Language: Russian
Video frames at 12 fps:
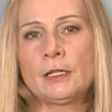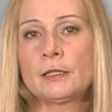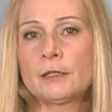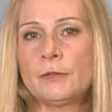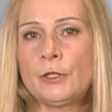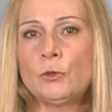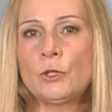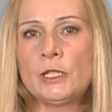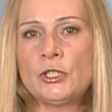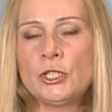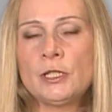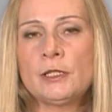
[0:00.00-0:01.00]
Свое
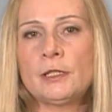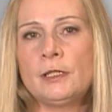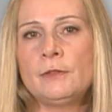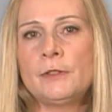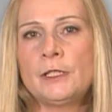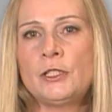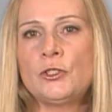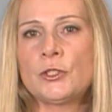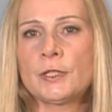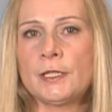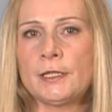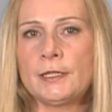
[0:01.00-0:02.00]
начало
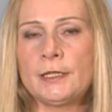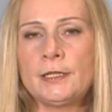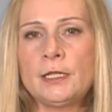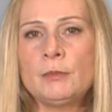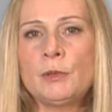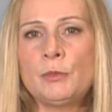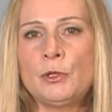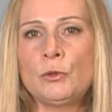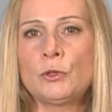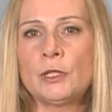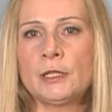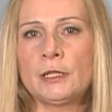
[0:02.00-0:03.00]
лимфатическая система
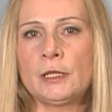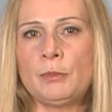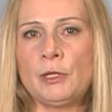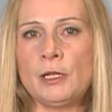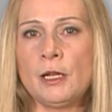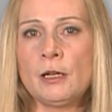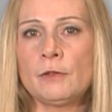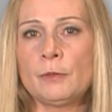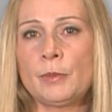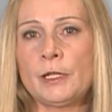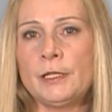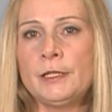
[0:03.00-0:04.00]
берет от капилляров,
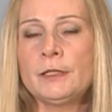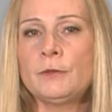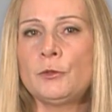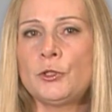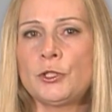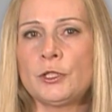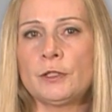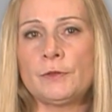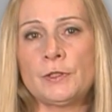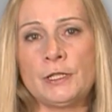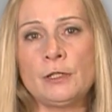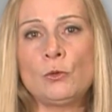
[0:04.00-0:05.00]
пронизывающих
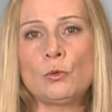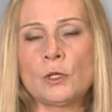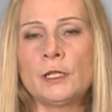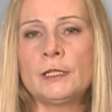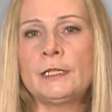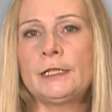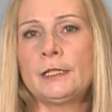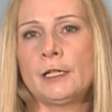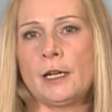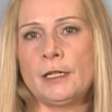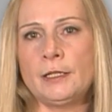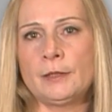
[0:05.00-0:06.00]
все органы и
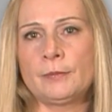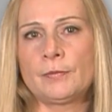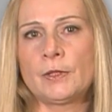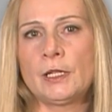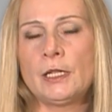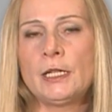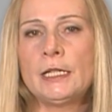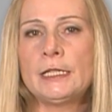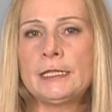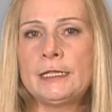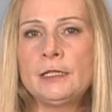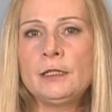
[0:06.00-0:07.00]
ткани.
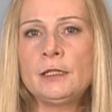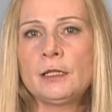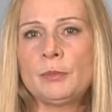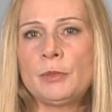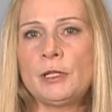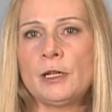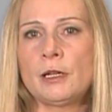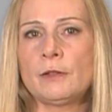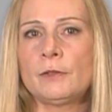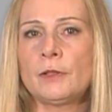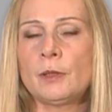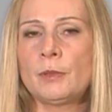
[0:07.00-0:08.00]
Стенки
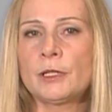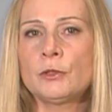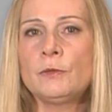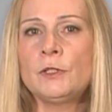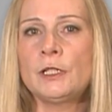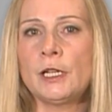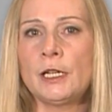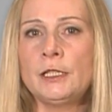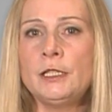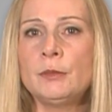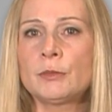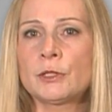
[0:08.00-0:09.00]
капилляров образованы
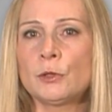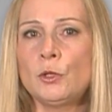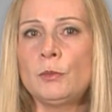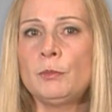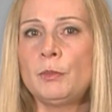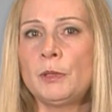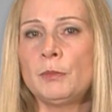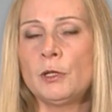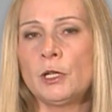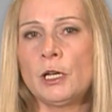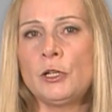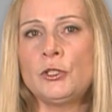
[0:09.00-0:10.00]
одним слоем
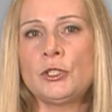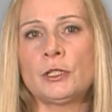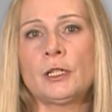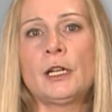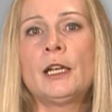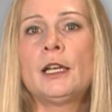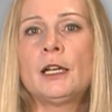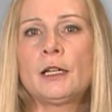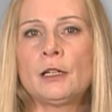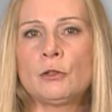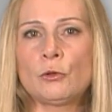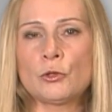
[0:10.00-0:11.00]
примыкающих
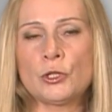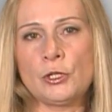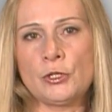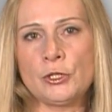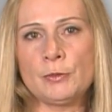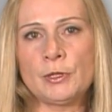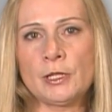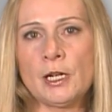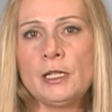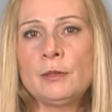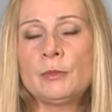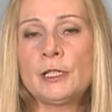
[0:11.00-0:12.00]
к окружающим
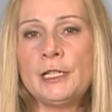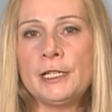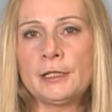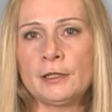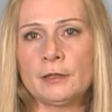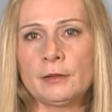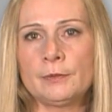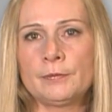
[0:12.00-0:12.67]
тканям клеток.